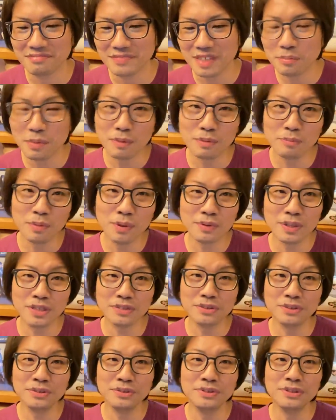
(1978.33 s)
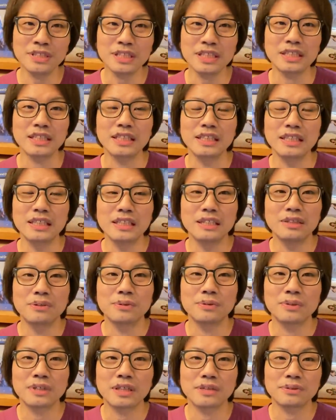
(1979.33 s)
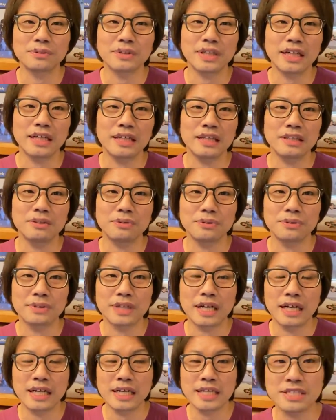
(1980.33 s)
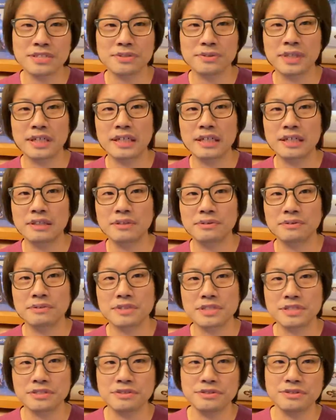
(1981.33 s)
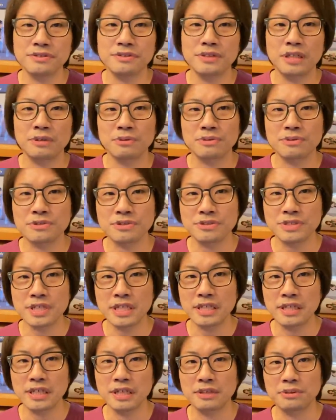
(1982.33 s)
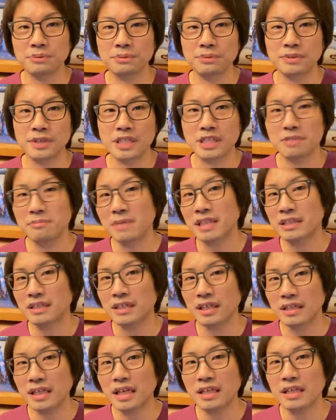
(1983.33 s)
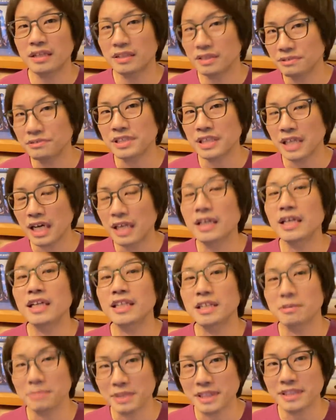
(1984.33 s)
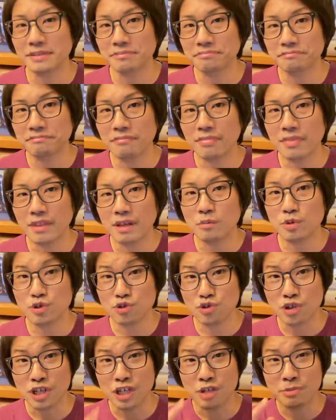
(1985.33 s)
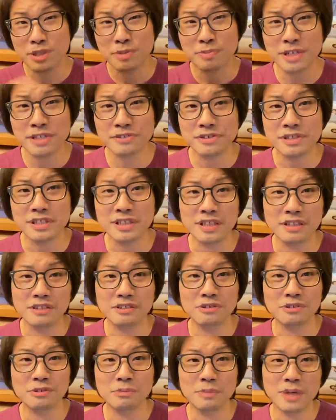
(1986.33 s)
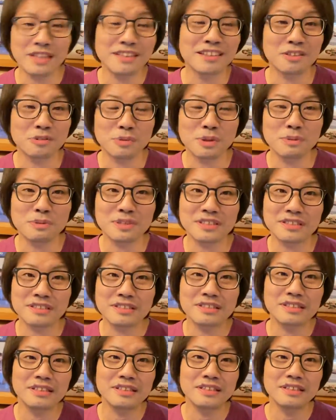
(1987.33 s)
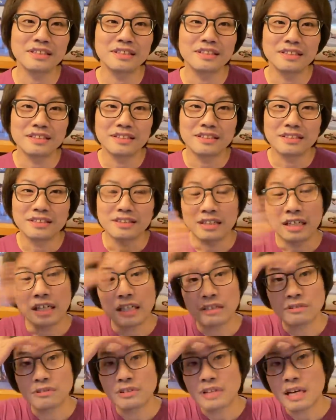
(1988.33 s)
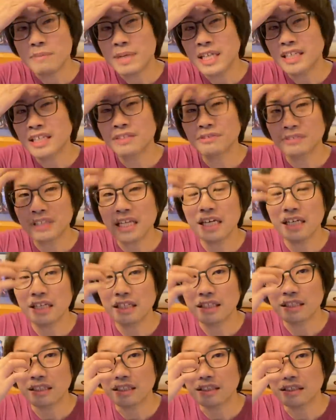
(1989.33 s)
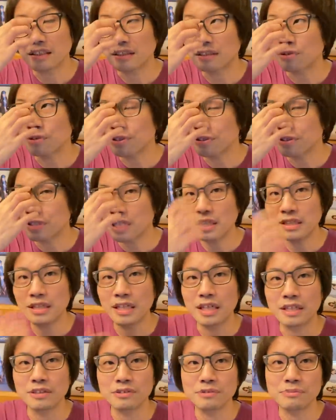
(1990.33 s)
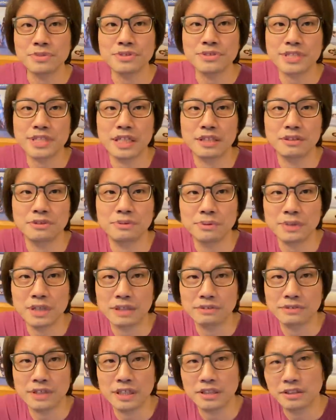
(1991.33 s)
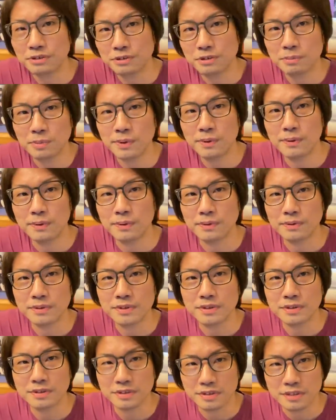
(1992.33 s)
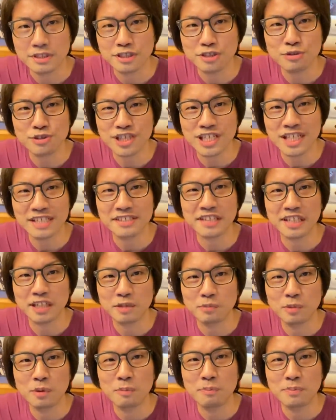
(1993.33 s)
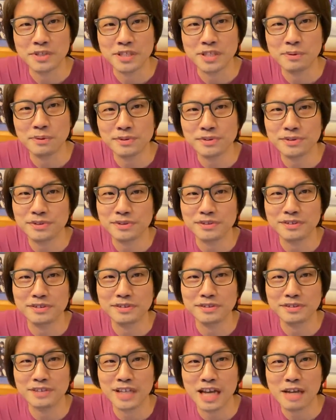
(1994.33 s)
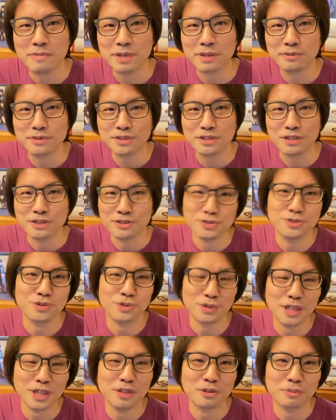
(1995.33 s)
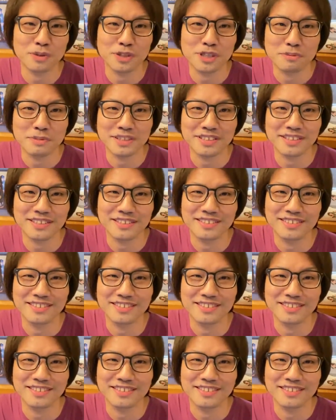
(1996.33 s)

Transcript: 僕, 僕はそういうふうに音楽の流れというかアレの流れというのは、主流がろくじゅうねんだいのところで決まったななんていうふうに考えてます。もちろんエルビス・プレスリーなんていうのもあったと思います。あのアメリカのね、ごじゅうねんだいのミュージカルの音楽なんていうのも、非常にジャズからポップに移行するタイミングとしては重要だと思っています。